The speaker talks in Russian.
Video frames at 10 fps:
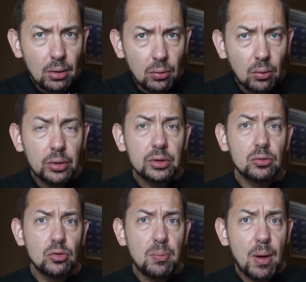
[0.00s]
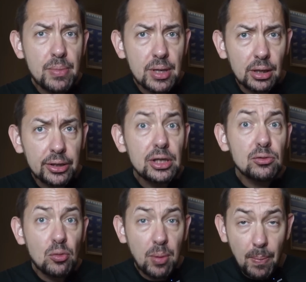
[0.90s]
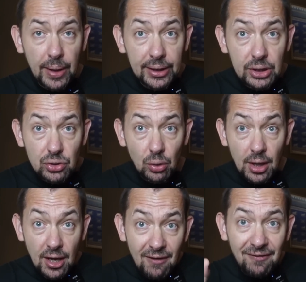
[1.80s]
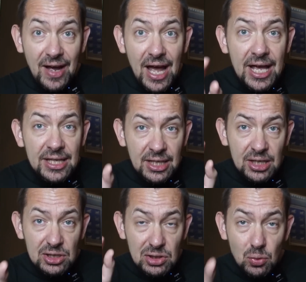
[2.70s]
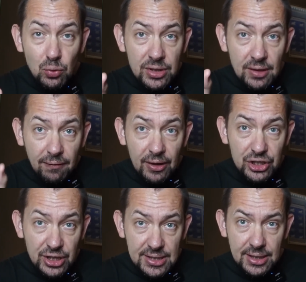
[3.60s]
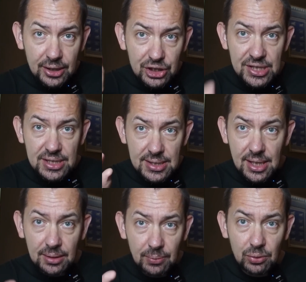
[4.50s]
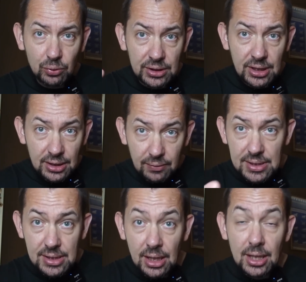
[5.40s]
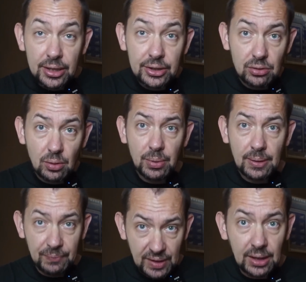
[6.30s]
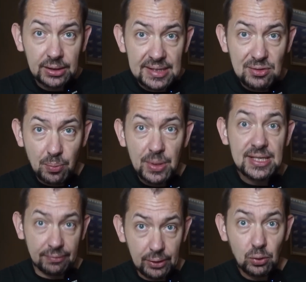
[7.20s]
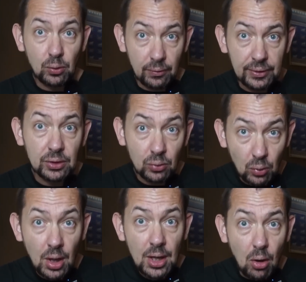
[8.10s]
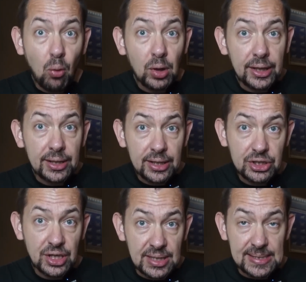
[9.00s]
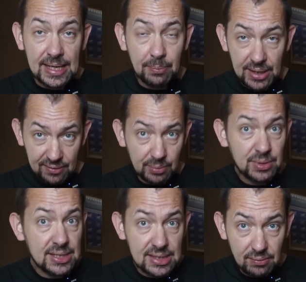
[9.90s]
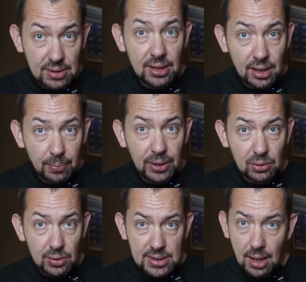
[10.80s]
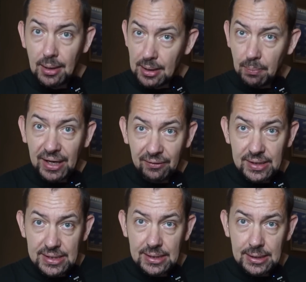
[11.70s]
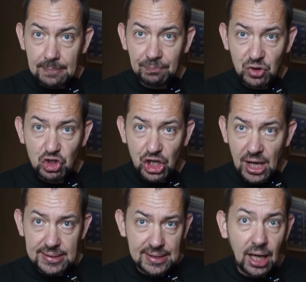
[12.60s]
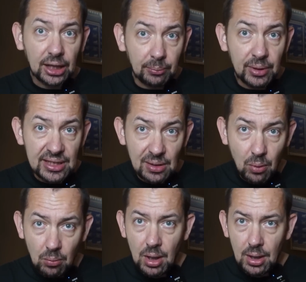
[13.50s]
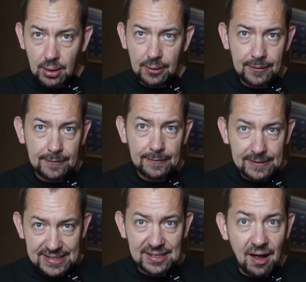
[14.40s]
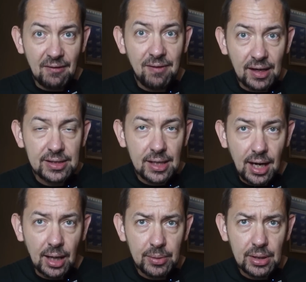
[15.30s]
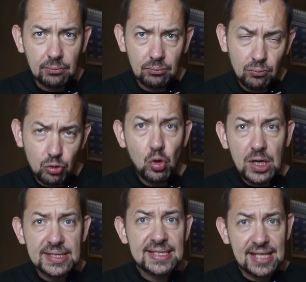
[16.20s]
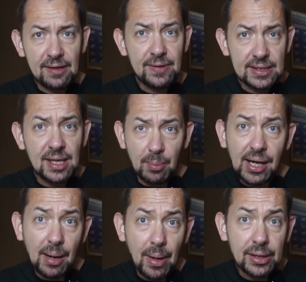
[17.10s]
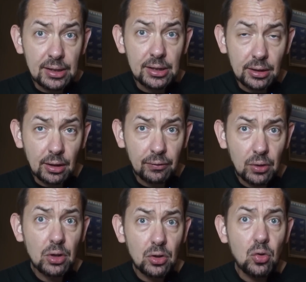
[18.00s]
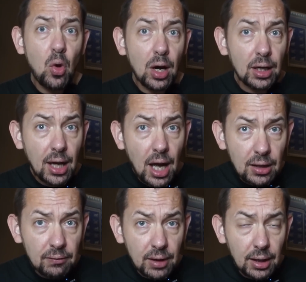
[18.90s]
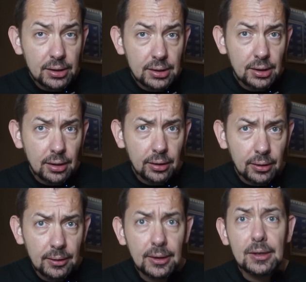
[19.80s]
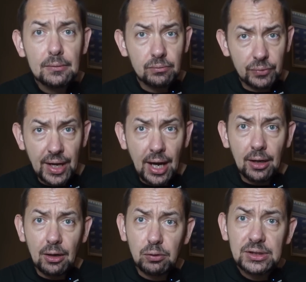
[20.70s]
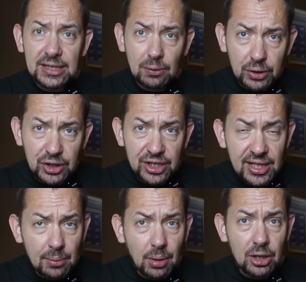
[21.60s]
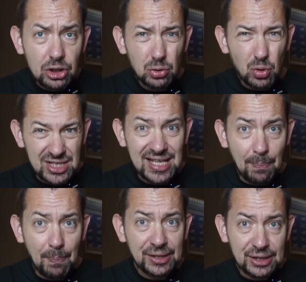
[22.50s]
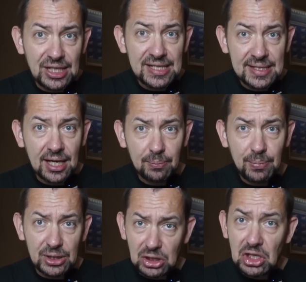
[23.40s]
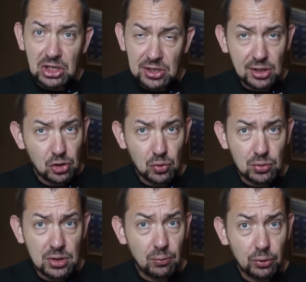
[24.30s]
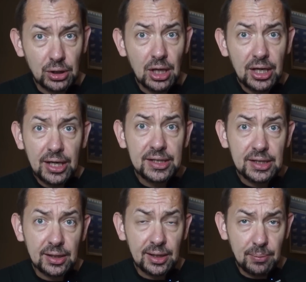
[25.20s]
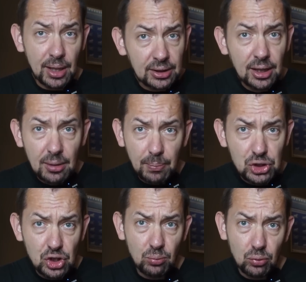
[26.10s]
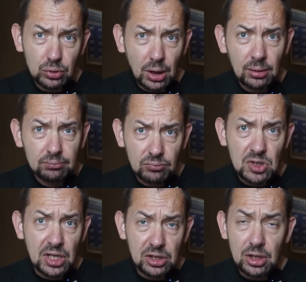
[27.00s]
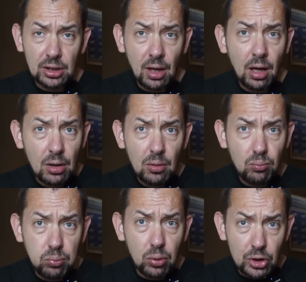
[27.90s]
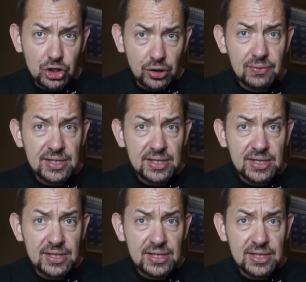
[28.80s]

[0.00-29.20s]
Лондону, и по Берлину, и по Парижу. В этой студии фашистских 60 минут ненависти, и чтобы как-то искупить свою вину, Оле и Жене Скобеевым действительно придется провести час как минимум а, с Вагнерами ну или с советом командиров. Ну а как вы хотели? Да, вот эта вот тема, что Запад не скорбит и не сочувствует этих ребят, почему-то задела больше